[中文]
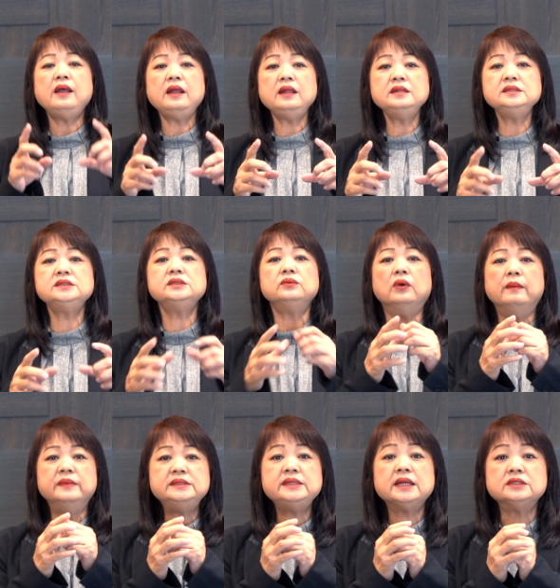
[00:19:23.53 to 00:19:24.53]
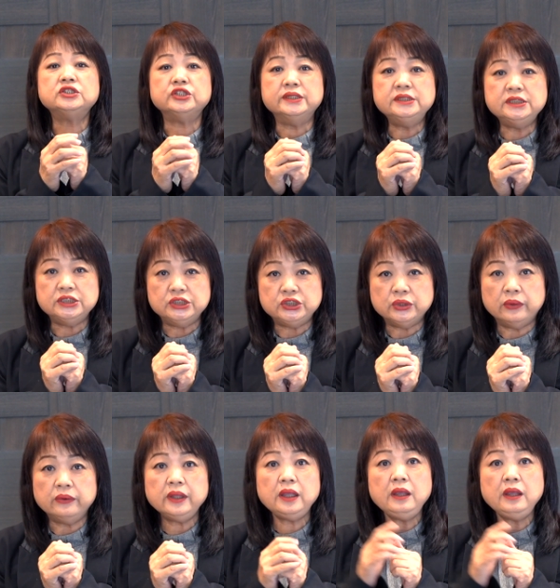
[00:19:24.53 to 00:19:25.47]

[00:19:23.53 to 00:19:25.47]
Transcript: 恩赐我们向神祈求，